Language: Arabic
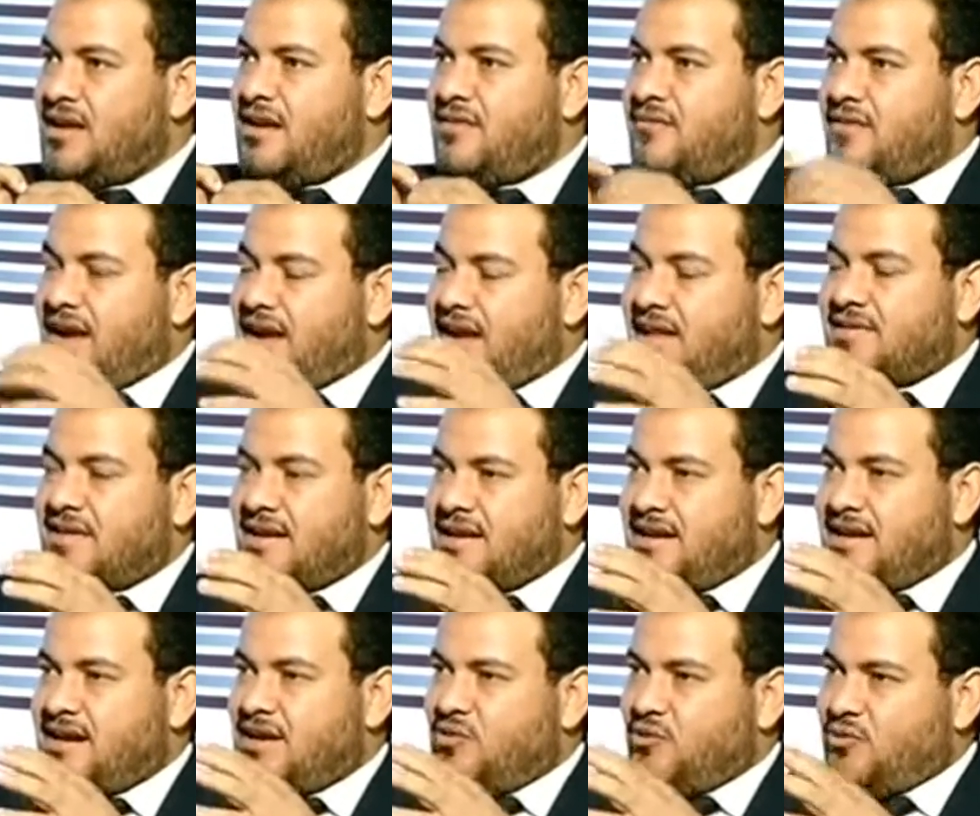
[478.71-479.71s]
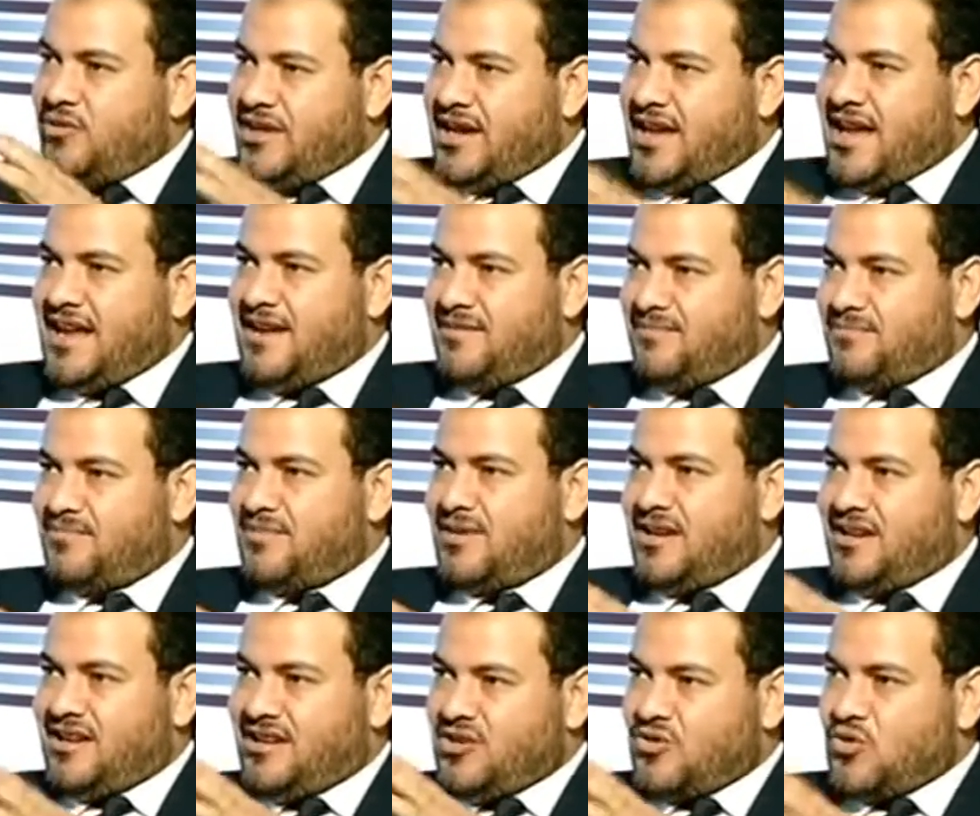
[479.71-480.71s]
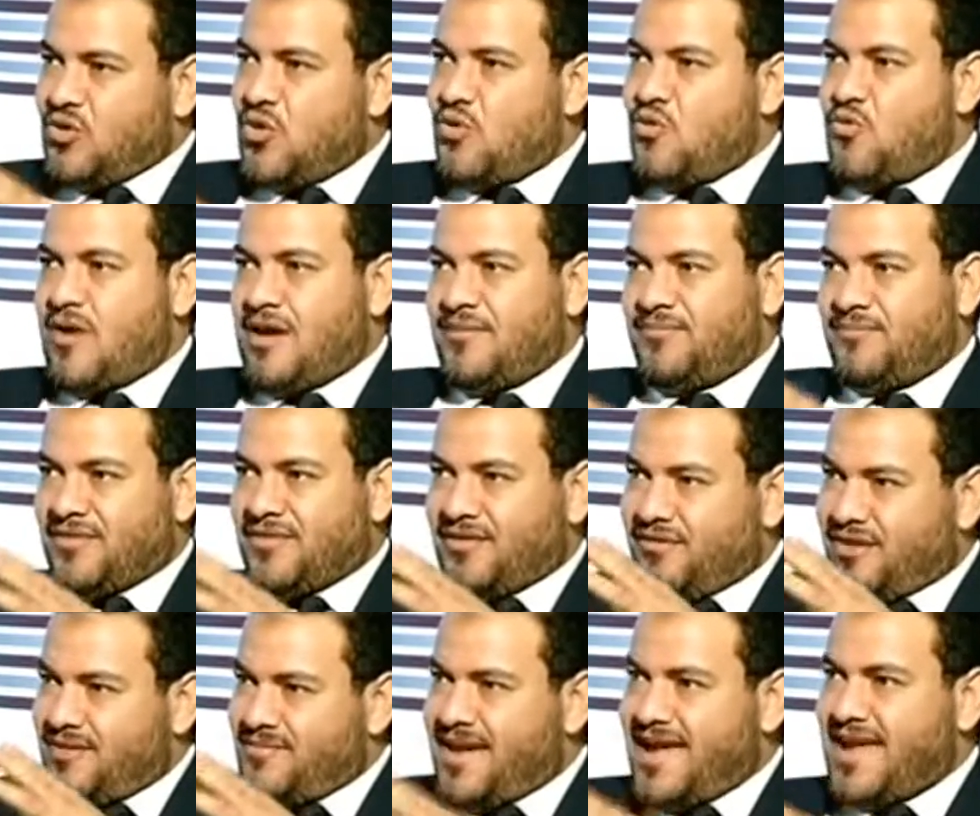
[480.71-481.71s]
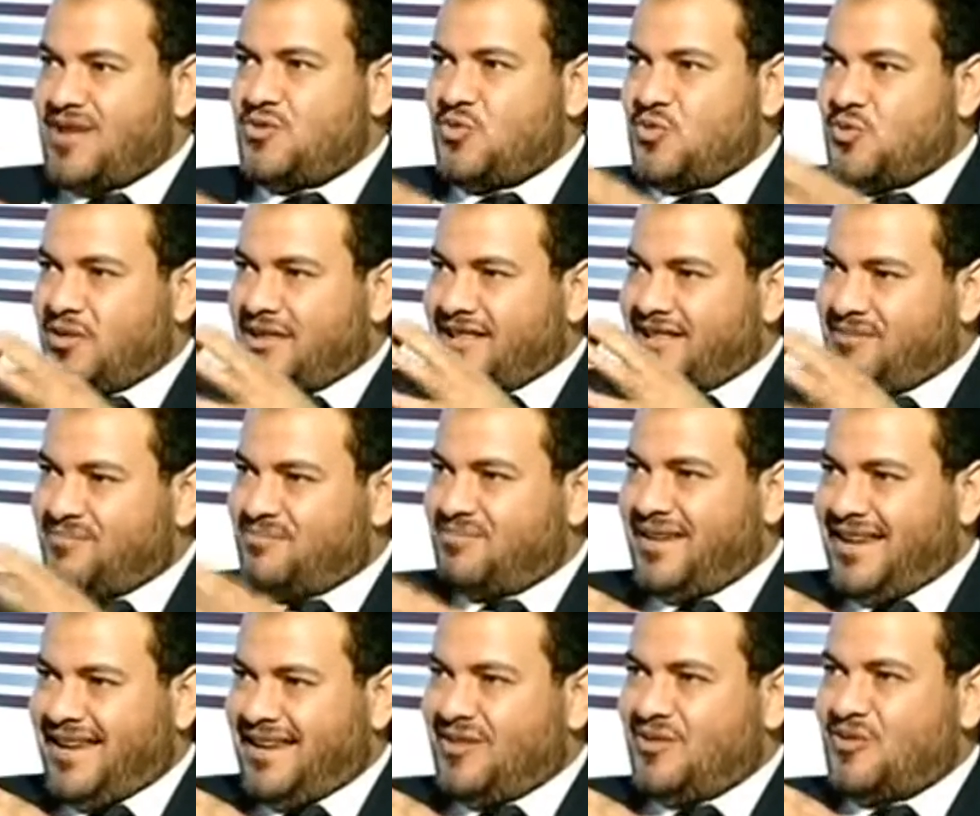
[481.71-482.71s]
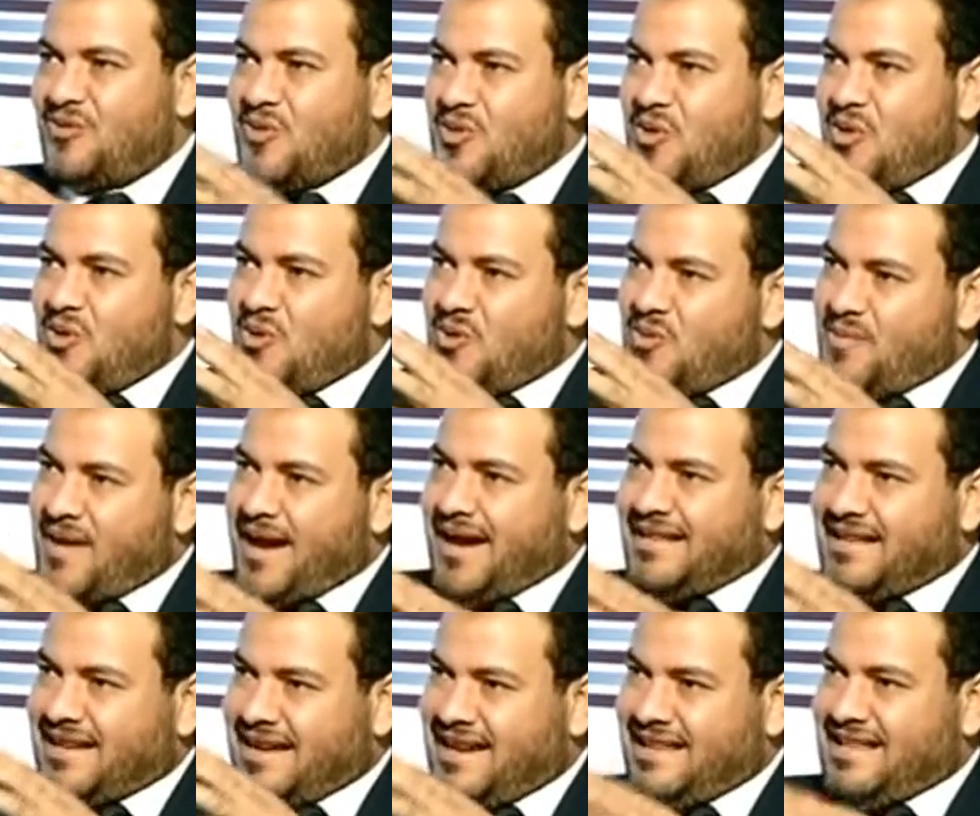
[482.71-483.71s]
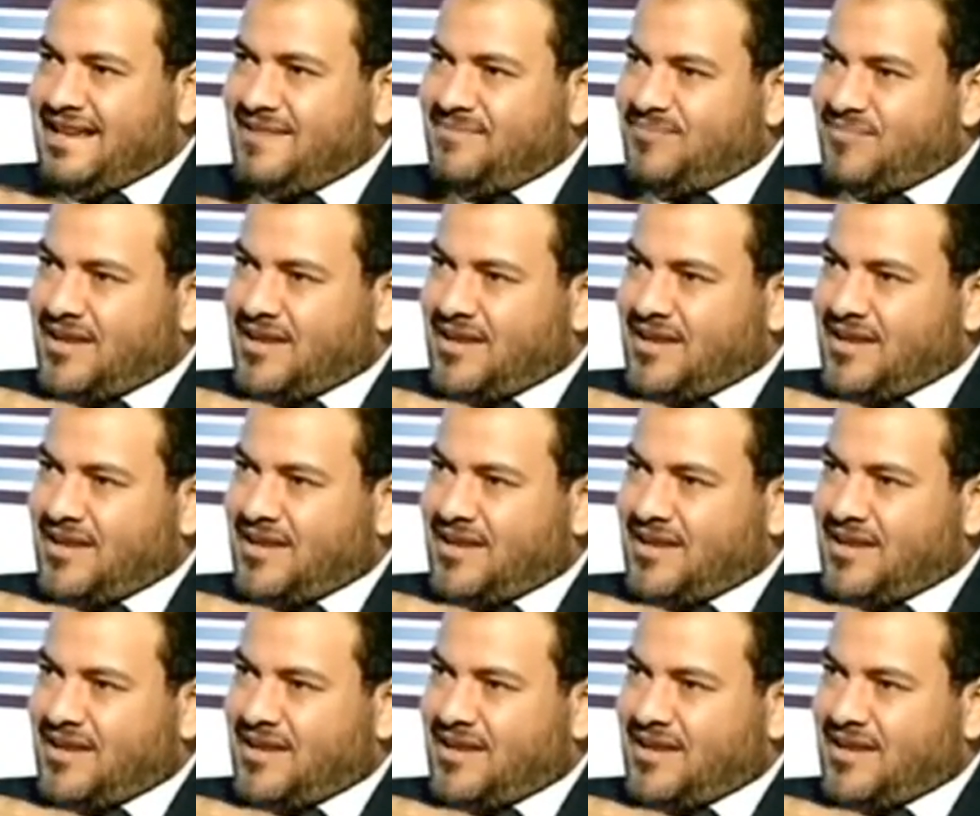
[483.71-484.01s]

فاذا لو في نائب لقوه قوه في مايو والتبين وبعد كده